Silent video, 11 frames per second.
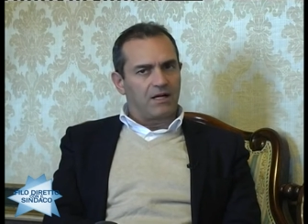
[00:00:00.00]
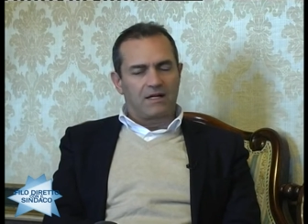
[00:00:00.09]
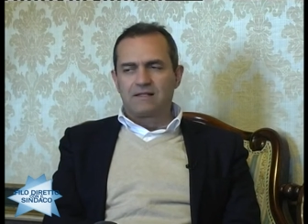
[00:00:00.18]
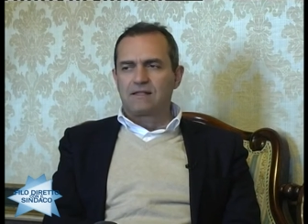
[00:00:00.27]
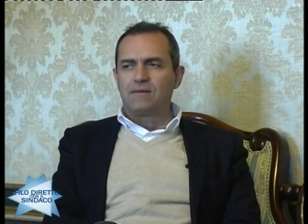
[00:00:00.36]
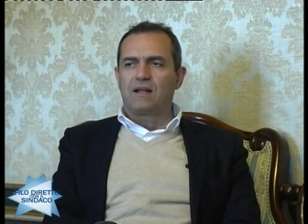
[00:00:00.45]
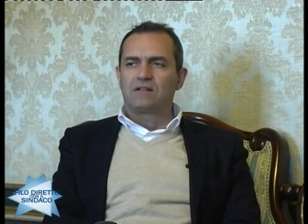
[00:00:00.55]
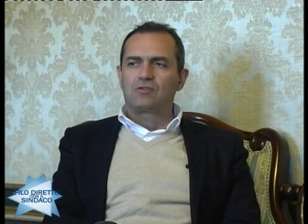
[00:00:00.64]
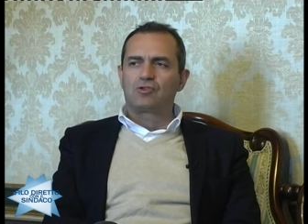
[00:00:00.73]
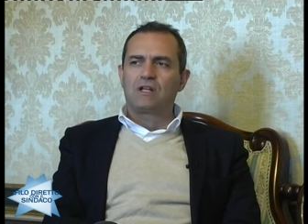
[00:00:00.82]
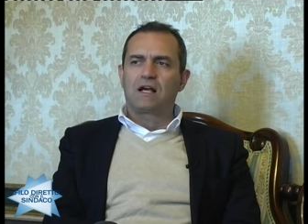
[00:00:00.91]
anche insieme alla
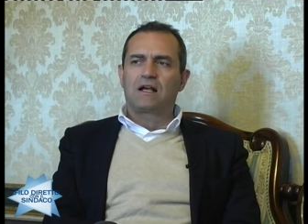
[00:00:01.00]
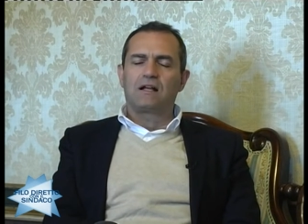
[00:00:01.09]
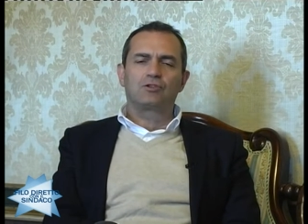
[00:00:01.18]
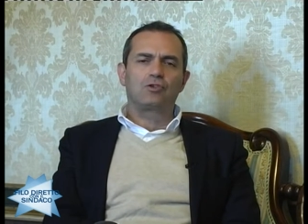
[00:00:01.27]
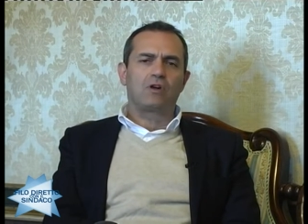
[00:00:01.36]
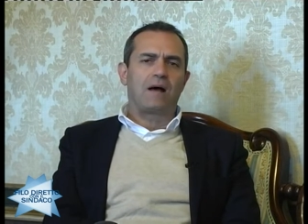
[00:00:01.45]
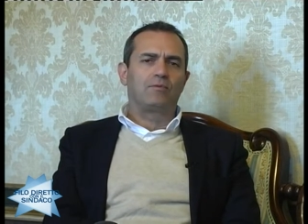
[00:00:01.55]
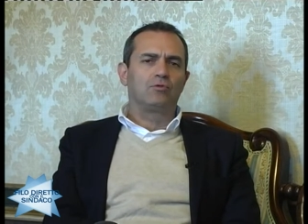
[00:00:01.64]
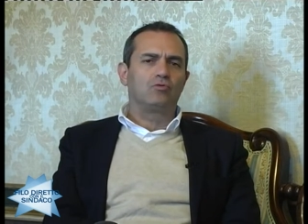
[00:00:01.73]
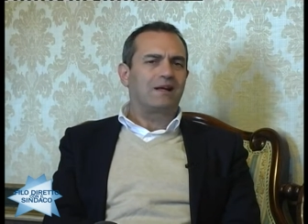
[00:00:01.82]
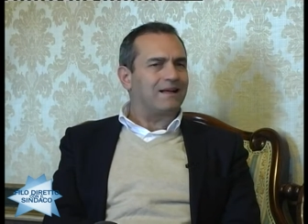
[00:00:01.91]
società Calcio
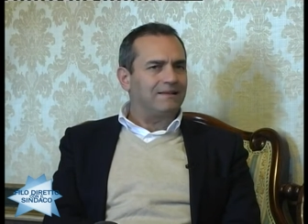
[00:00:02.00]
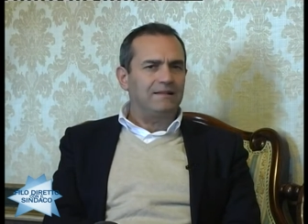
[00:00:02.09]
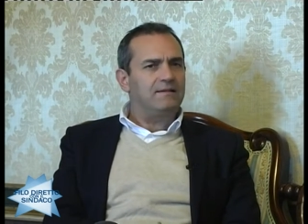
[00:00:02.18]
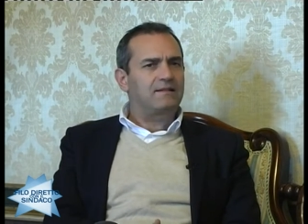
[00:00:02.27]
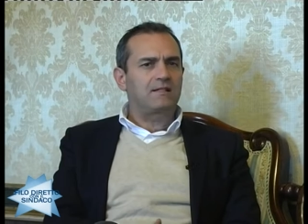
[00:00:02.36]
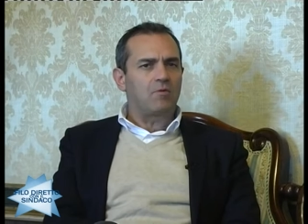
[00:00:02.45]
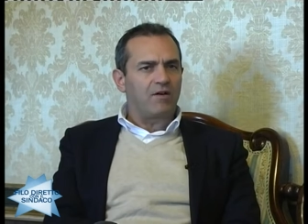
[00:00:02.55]
Napoli un grandissimo